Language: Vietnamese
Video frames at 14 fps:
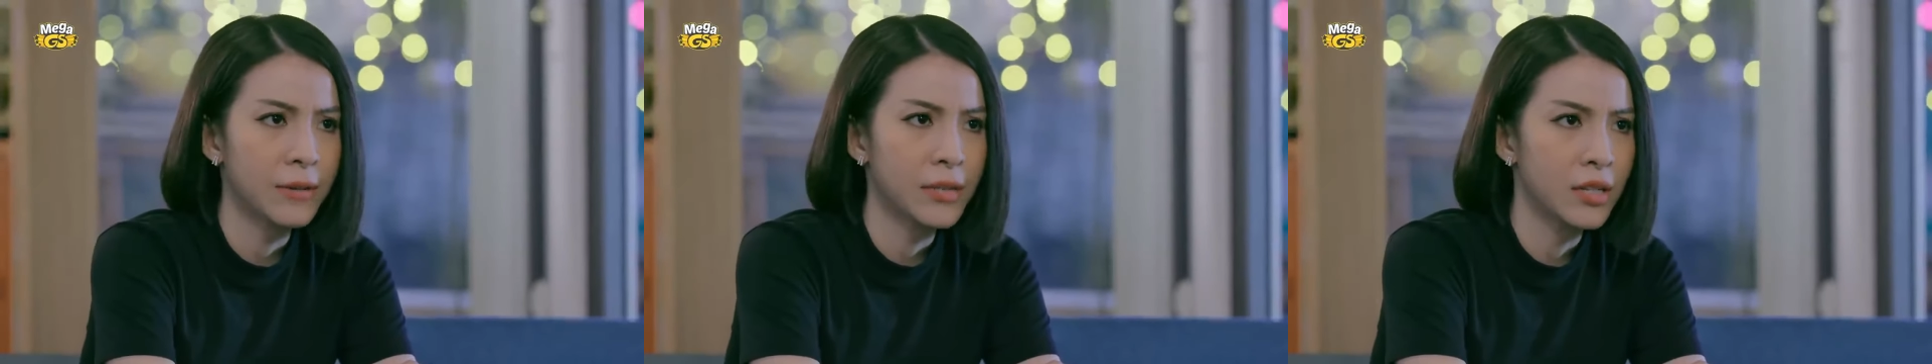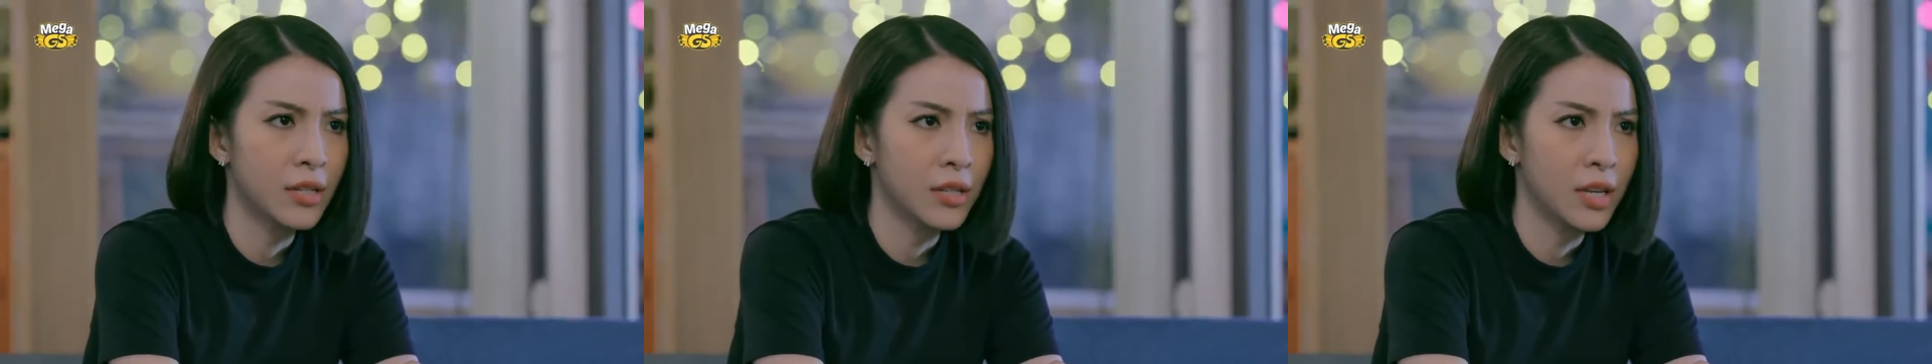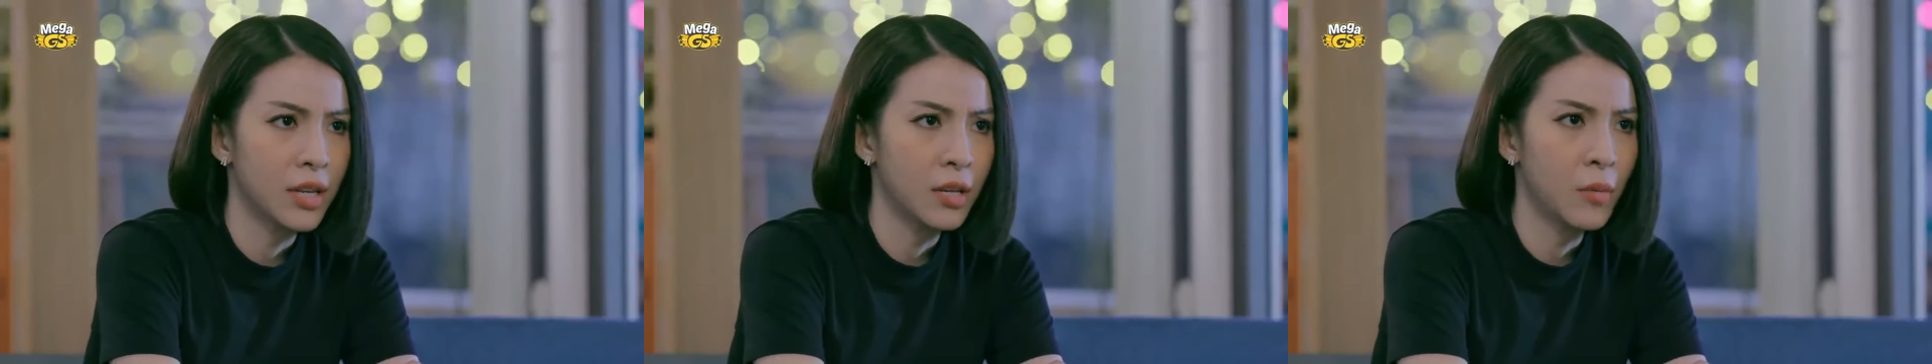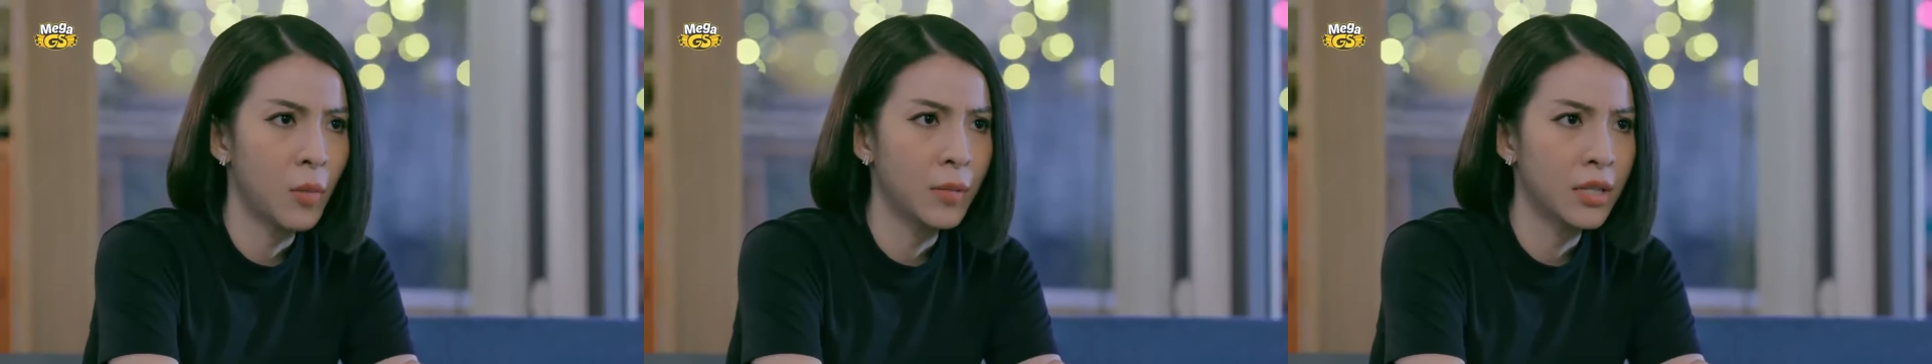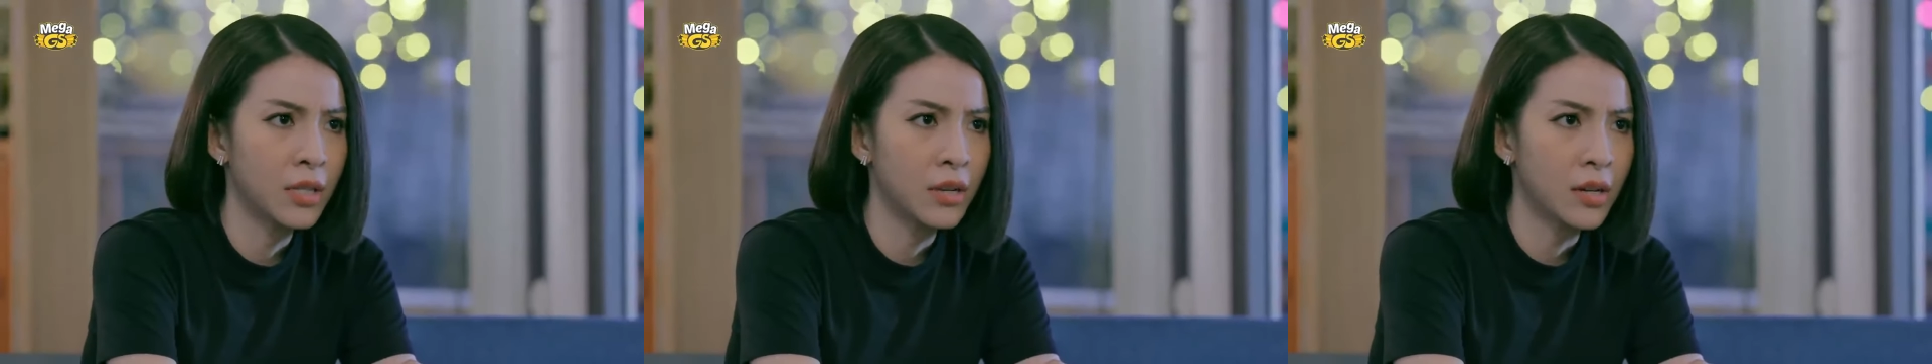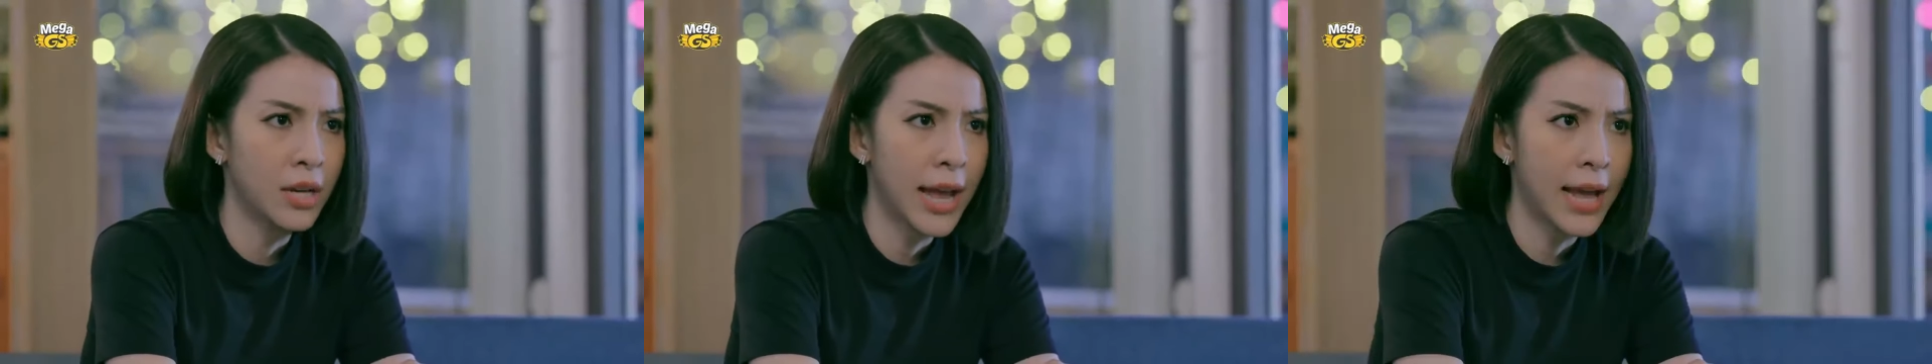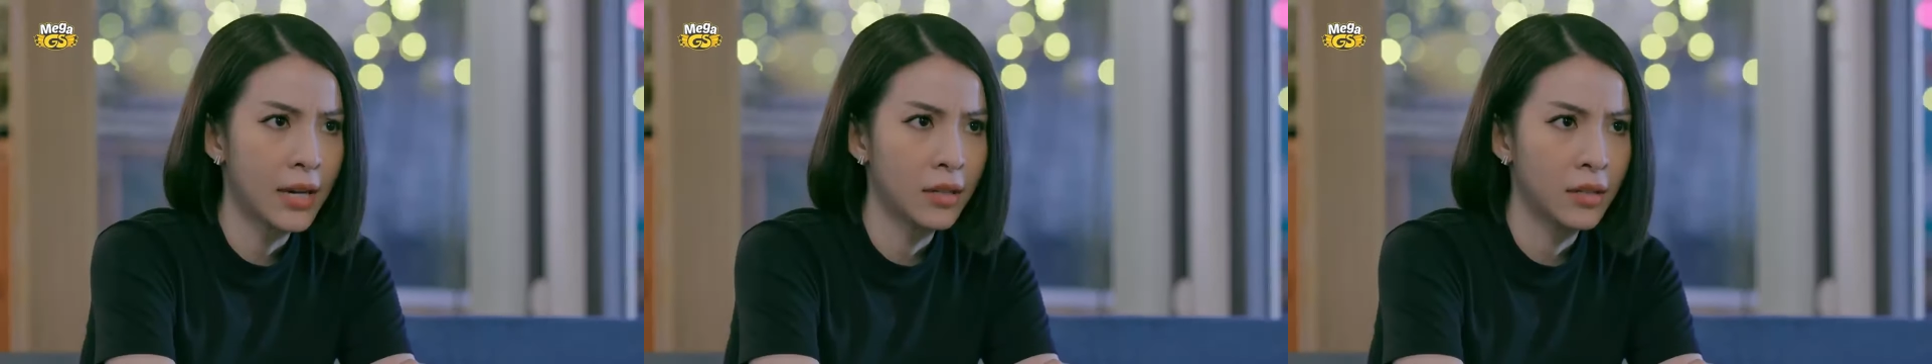phải xin việc ở một lĩnh vực
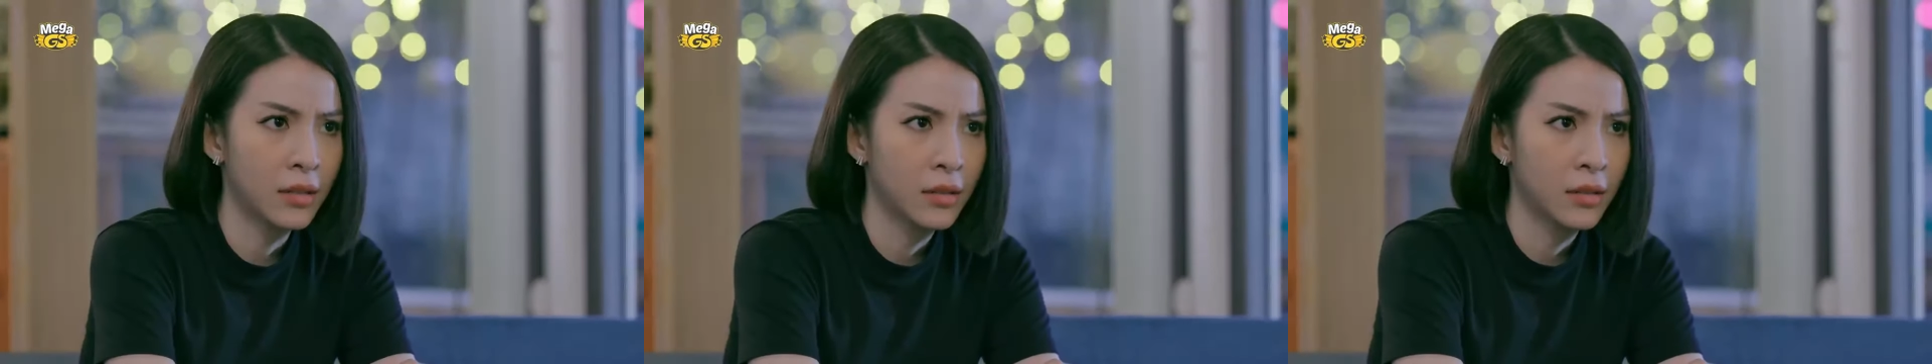khác.